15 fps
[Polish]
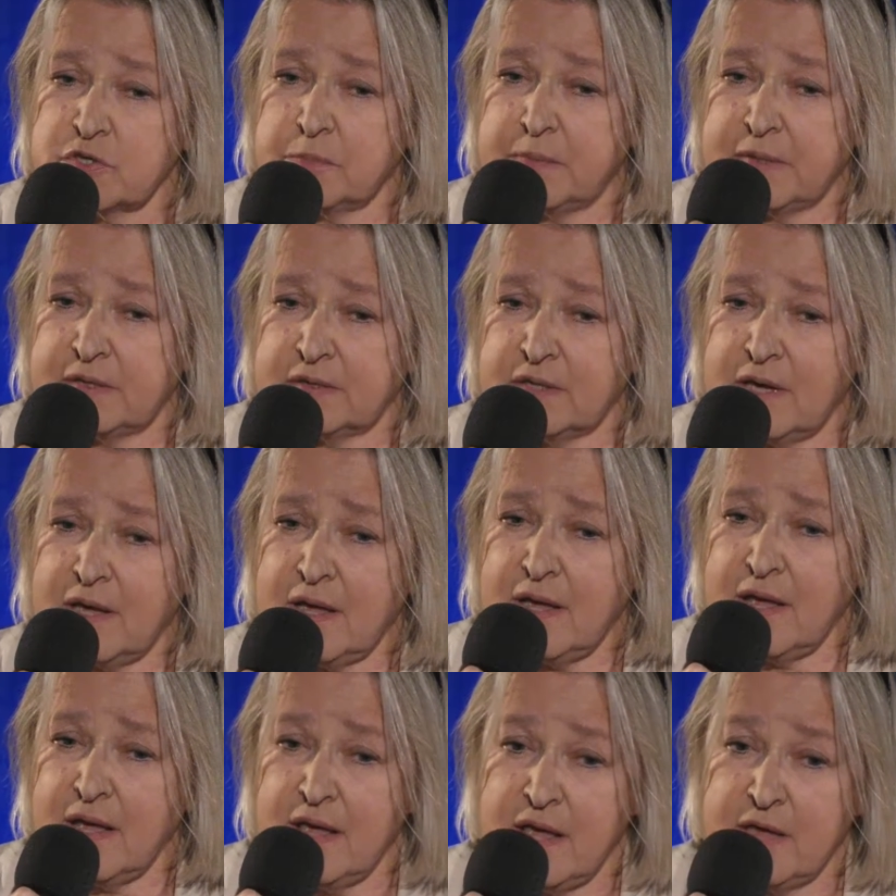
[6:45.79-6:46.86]
Chopina,
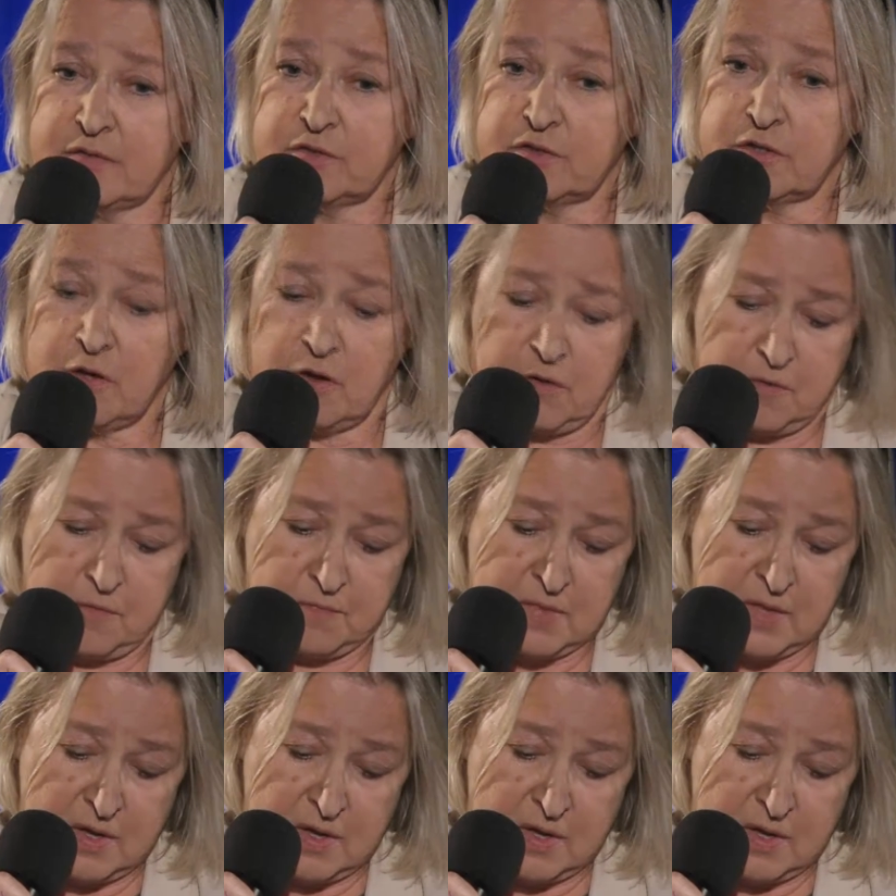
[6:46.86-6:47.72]
to